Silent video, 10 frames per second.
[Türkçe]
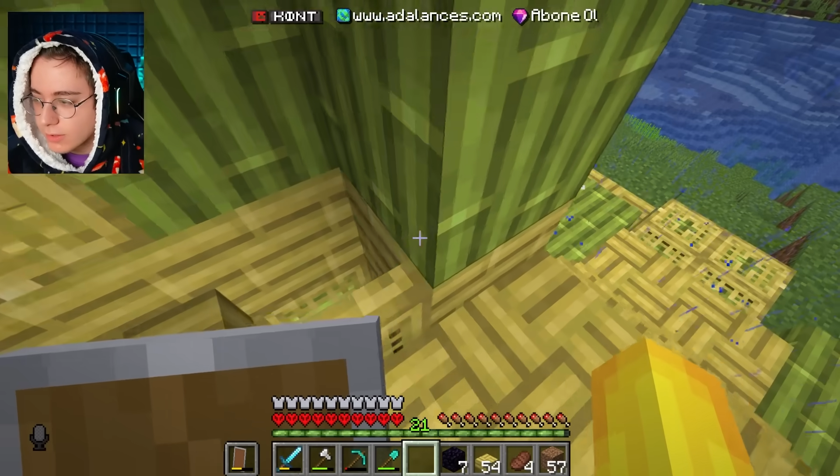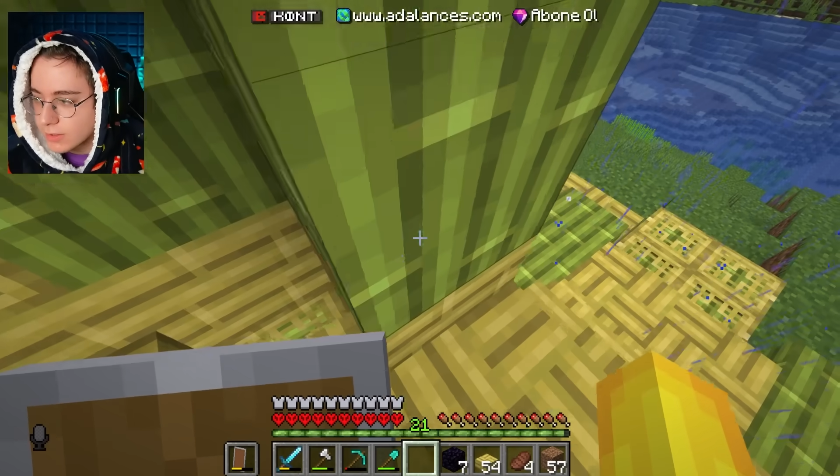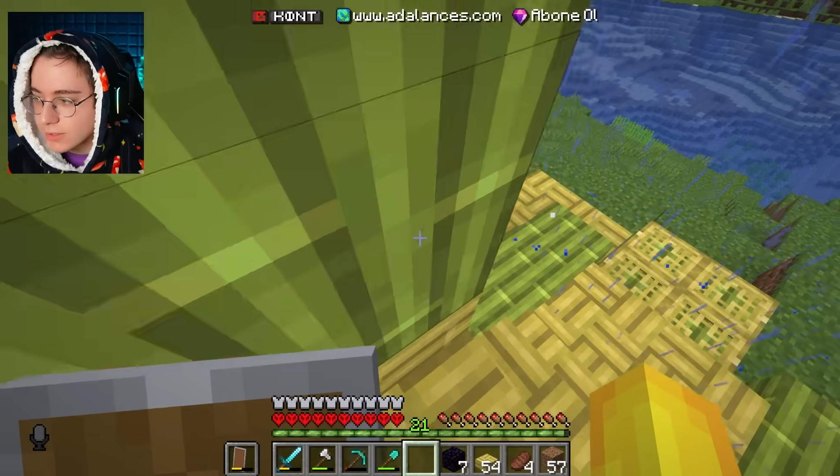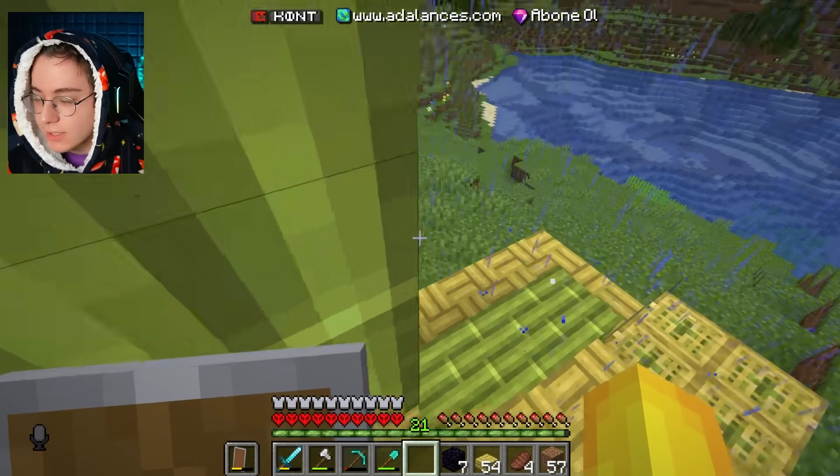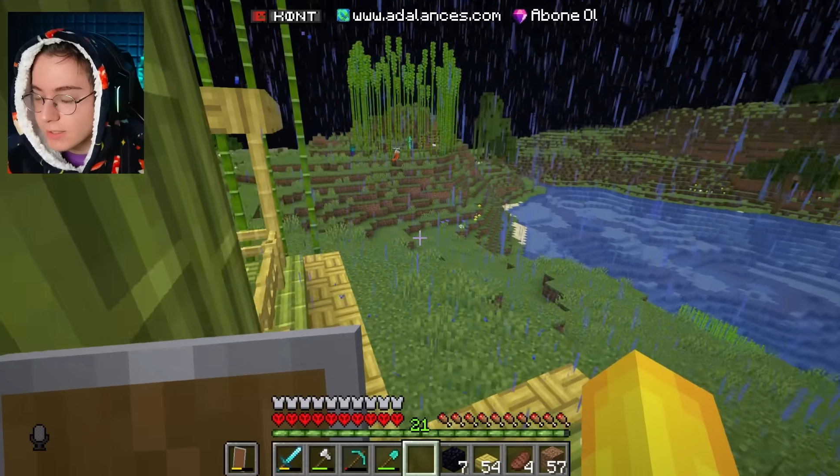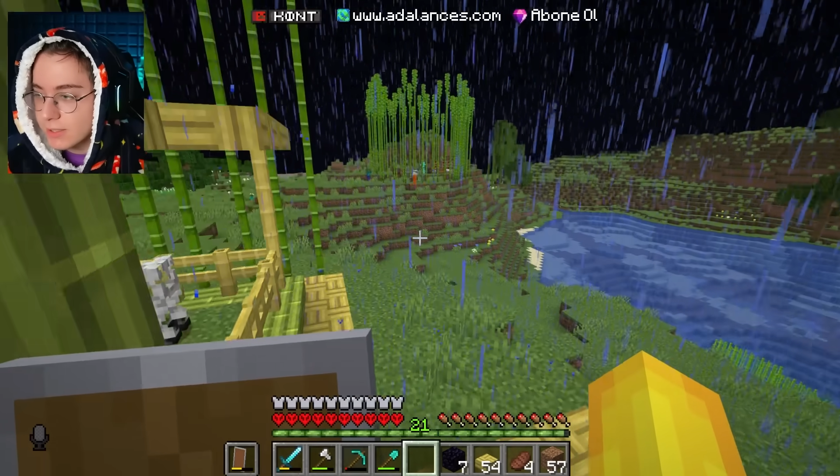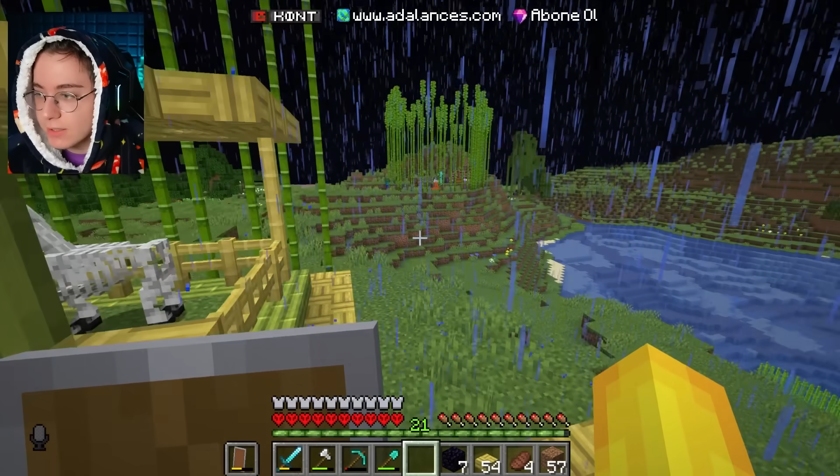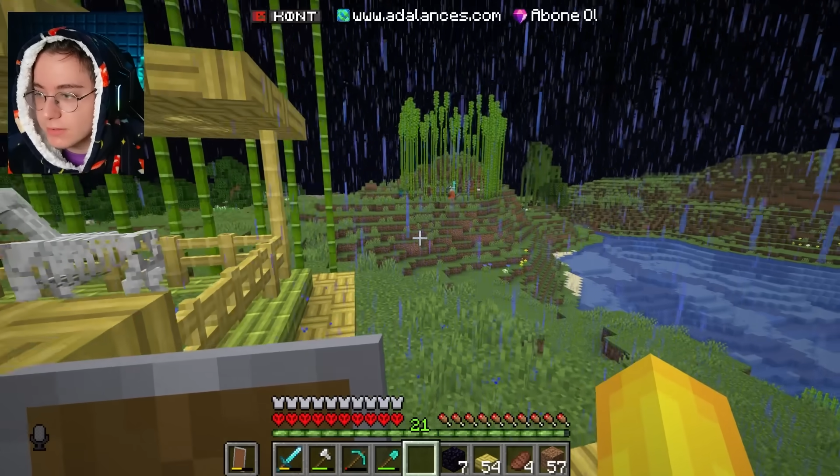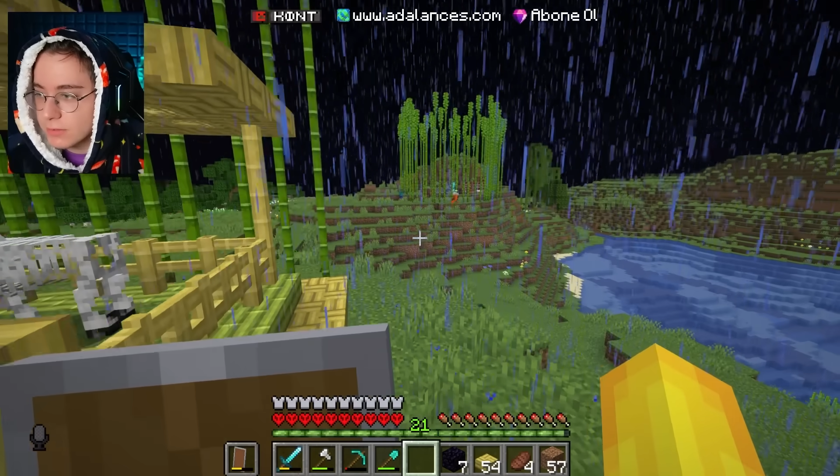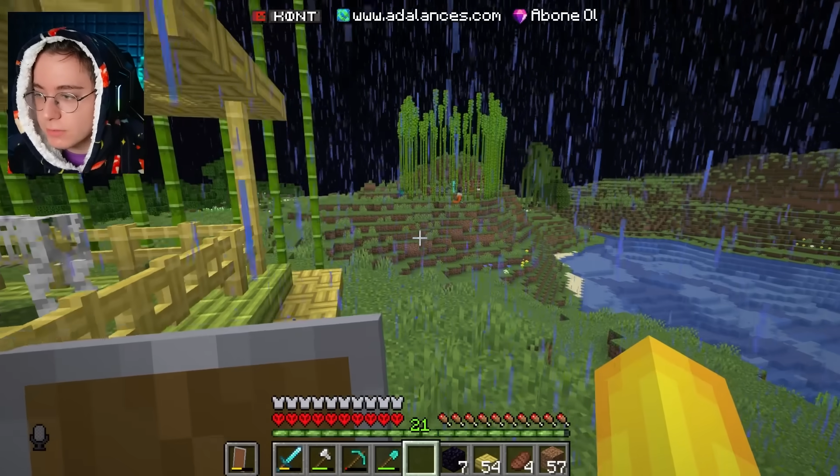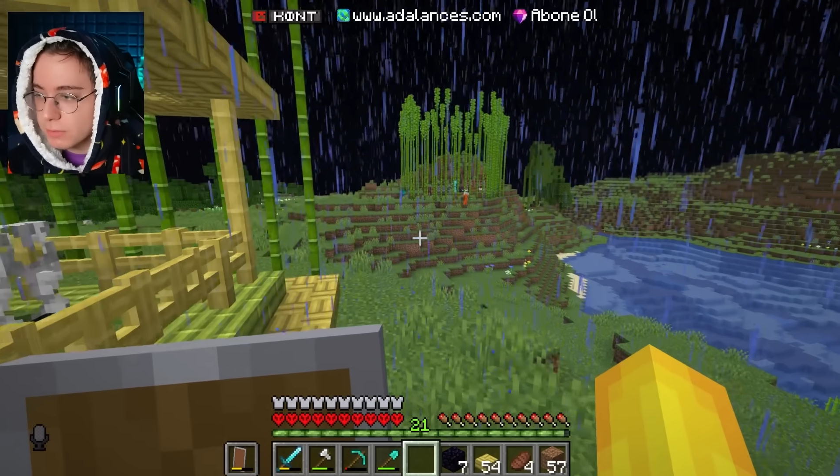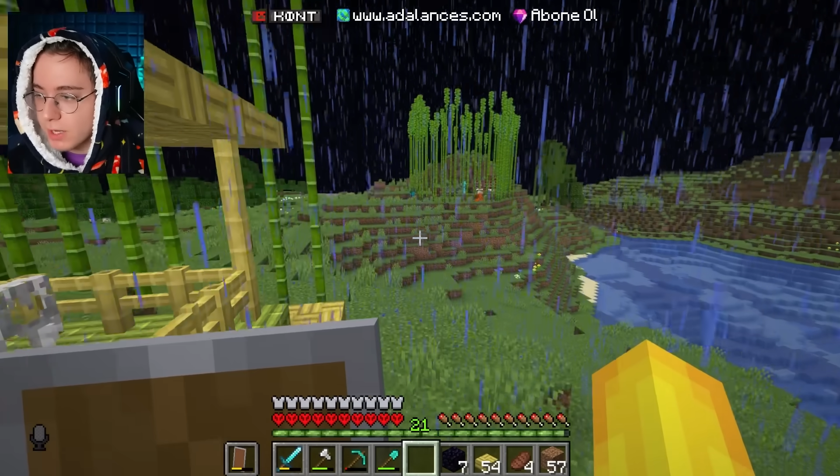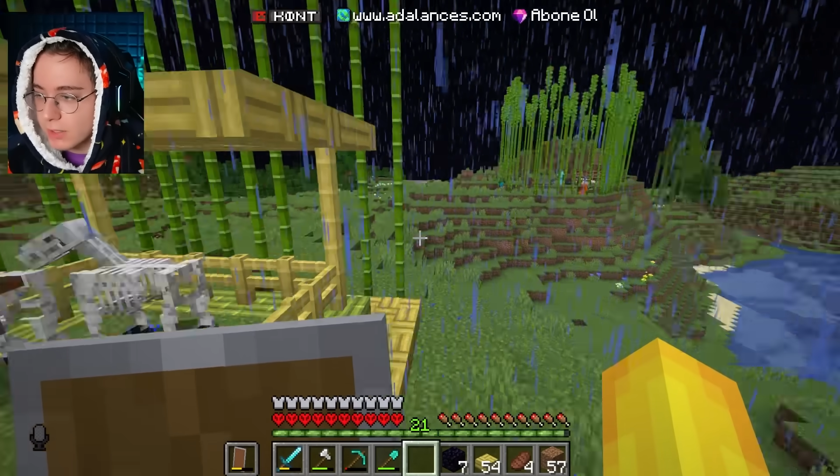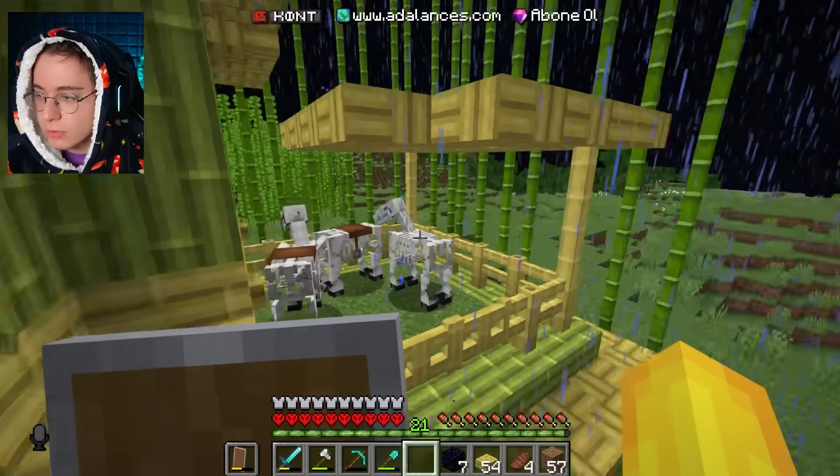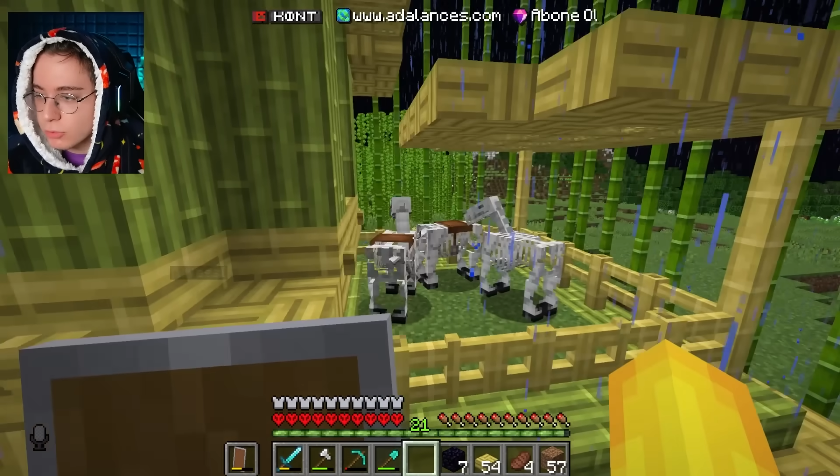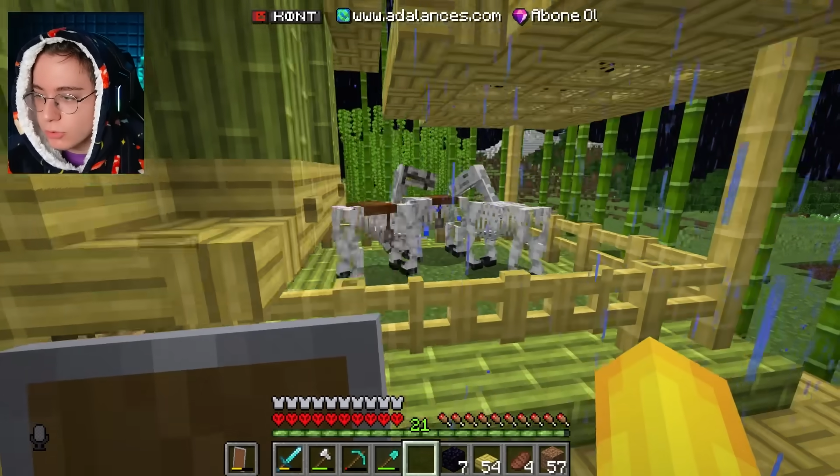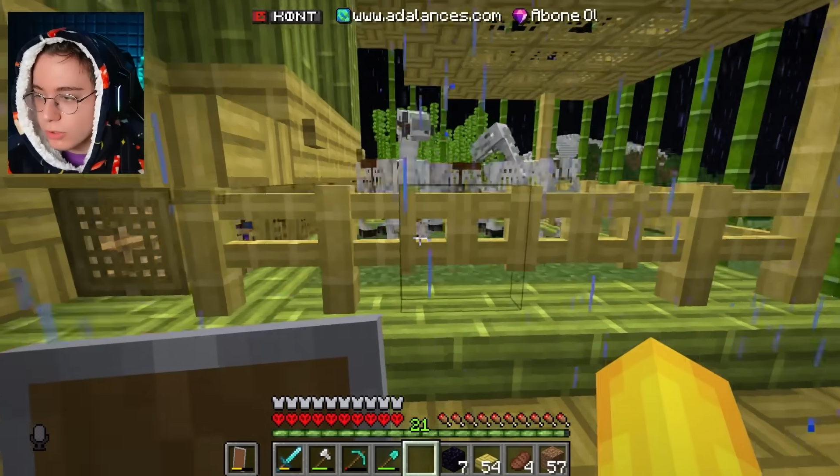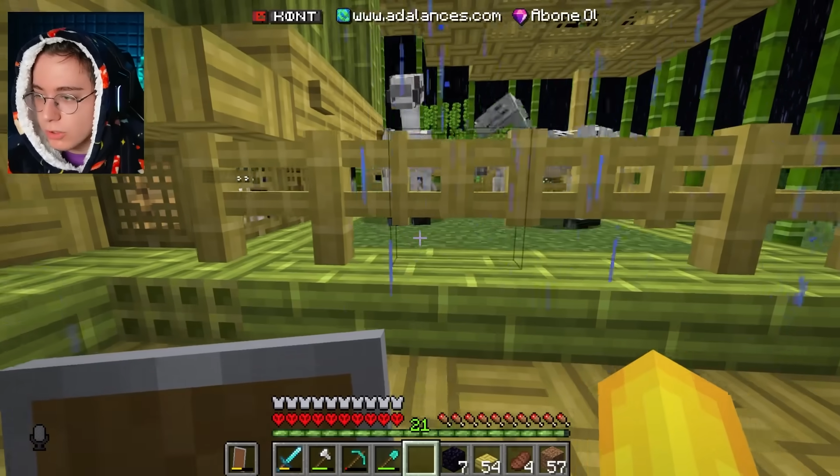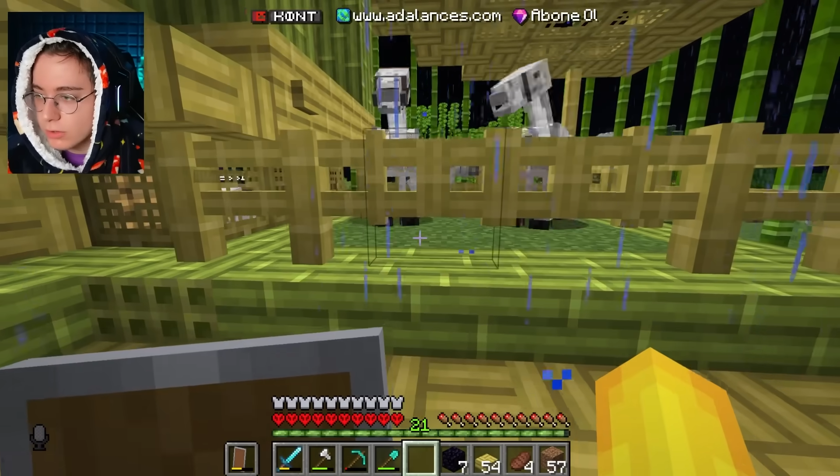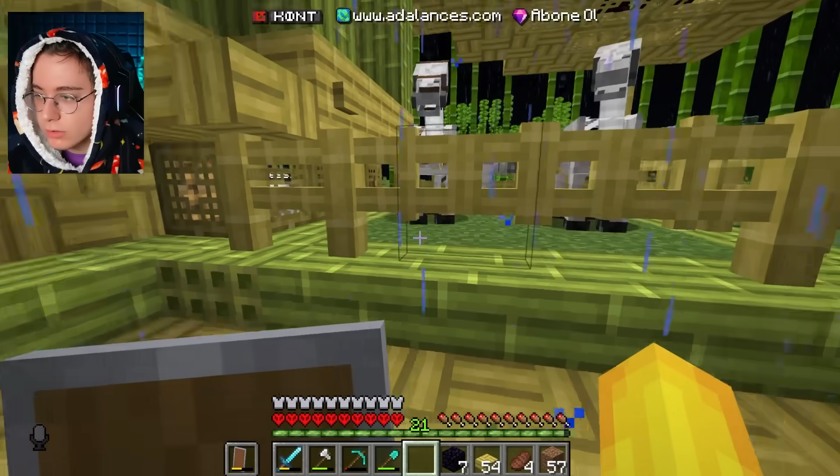İskelet at bir yerde
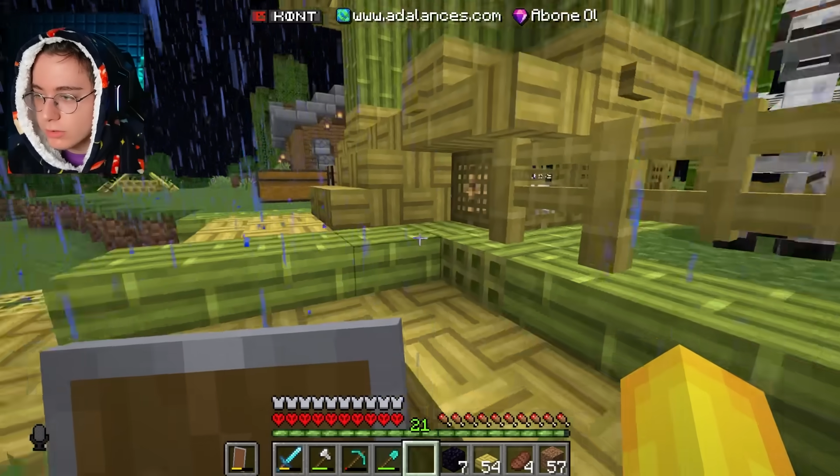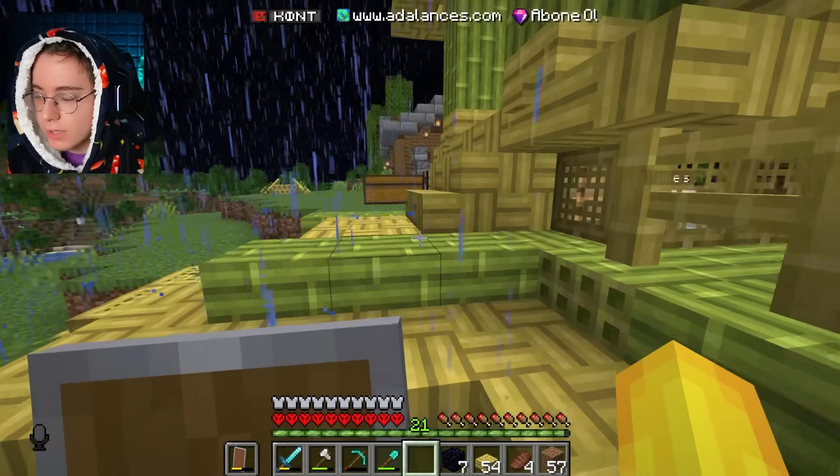duruyor.